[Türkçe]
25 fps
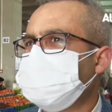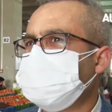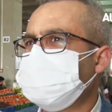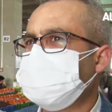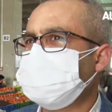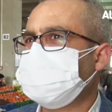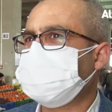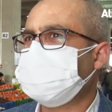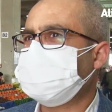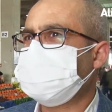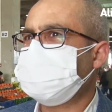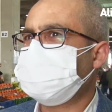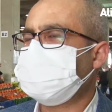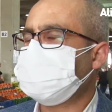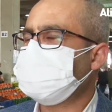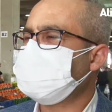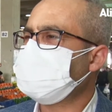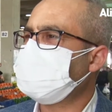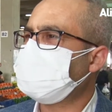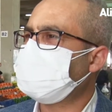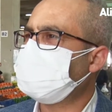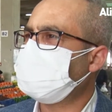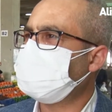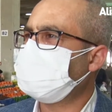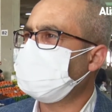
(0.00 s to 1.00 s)
bir şekilde
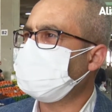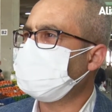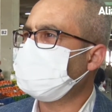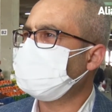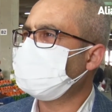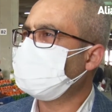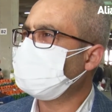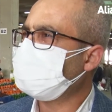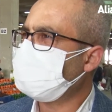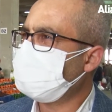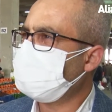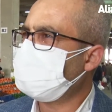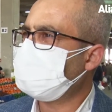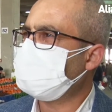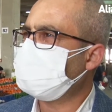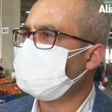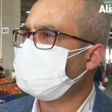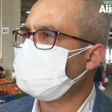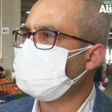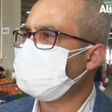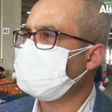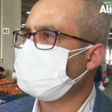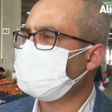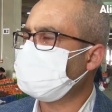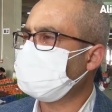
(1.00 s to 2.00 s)
pazar yerlerinde güvenli
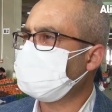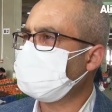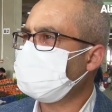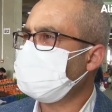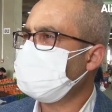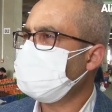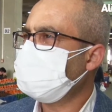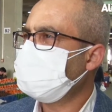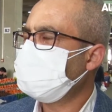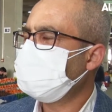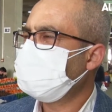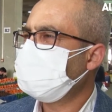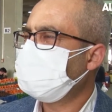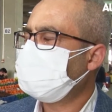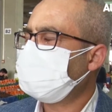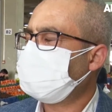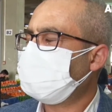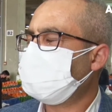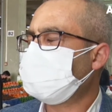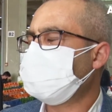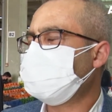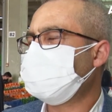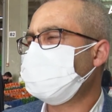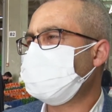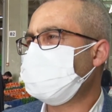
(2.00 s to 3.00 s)
bir şekilde
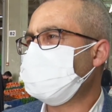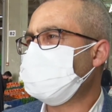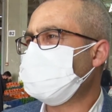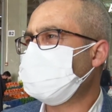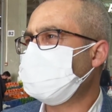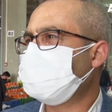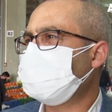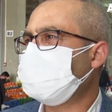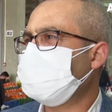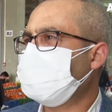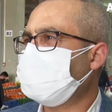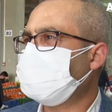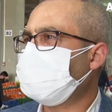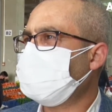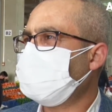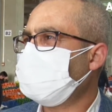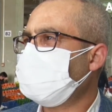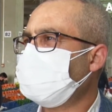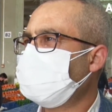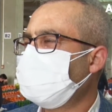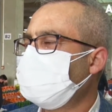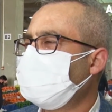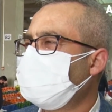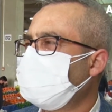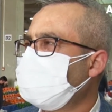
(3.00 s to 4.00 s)
alışverişlerini yapıp
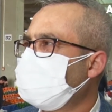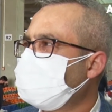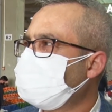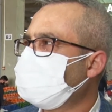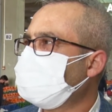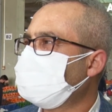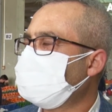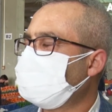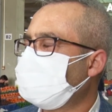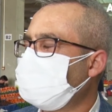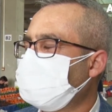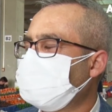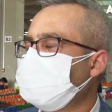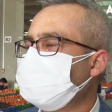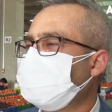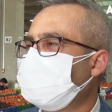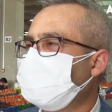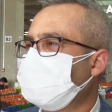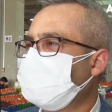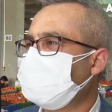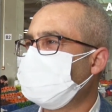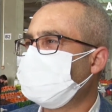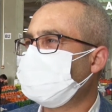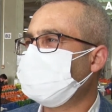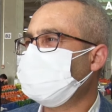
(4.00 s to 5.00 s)
hızlıca pazar
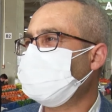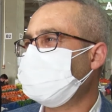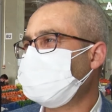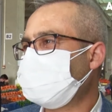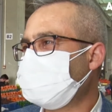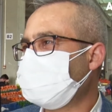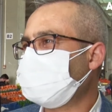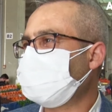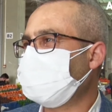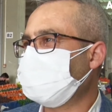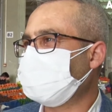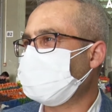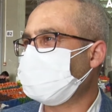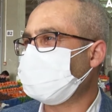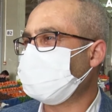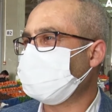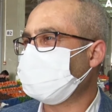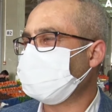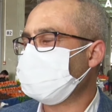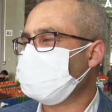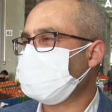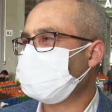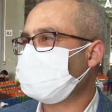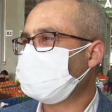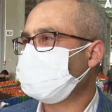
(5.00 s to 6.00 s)
yerlerinden çıkmaları
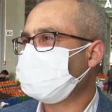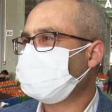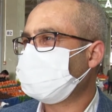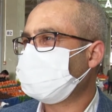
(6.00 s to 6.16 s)
olacak.